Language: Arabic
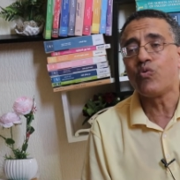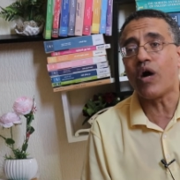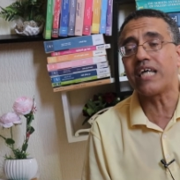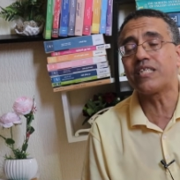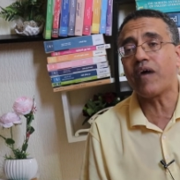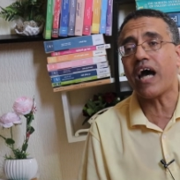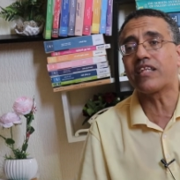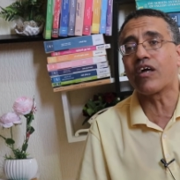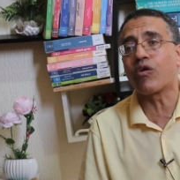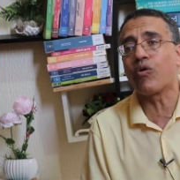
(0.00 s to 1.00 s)

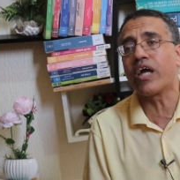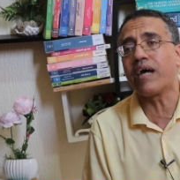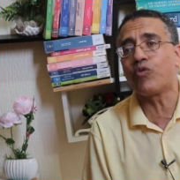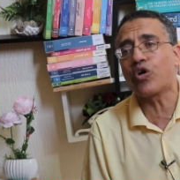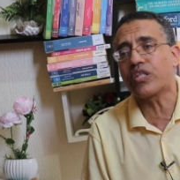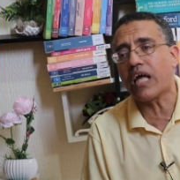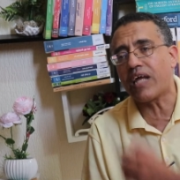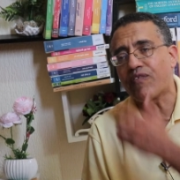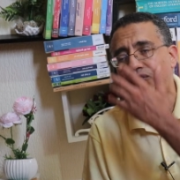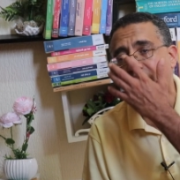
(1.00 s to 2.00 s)
وأصبحت الرؤية
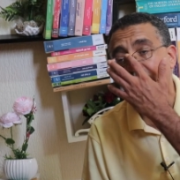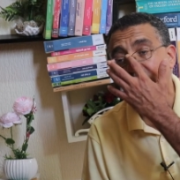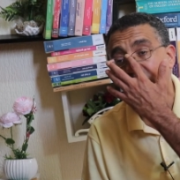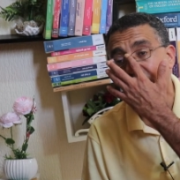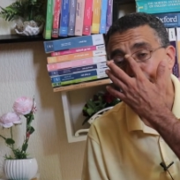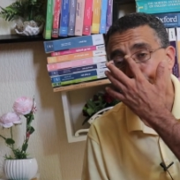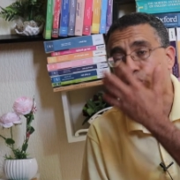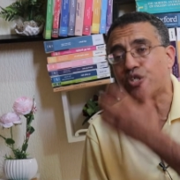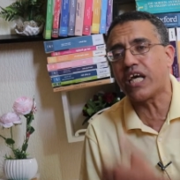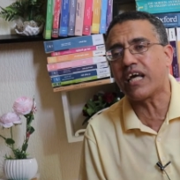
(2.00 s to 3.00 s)
مختلفة فرد
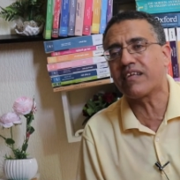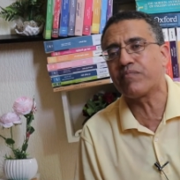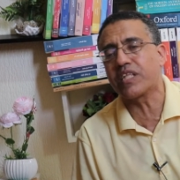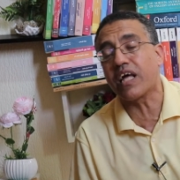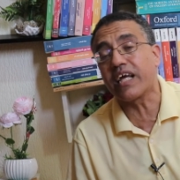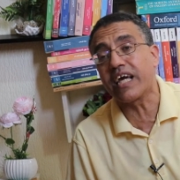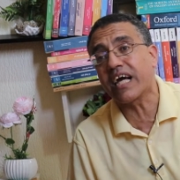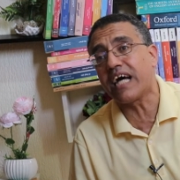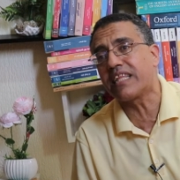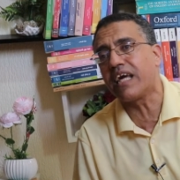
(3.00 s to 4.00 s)
بوتين
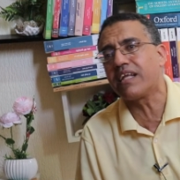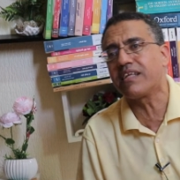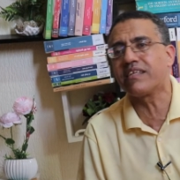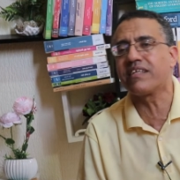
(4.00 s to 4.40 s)
بطريقة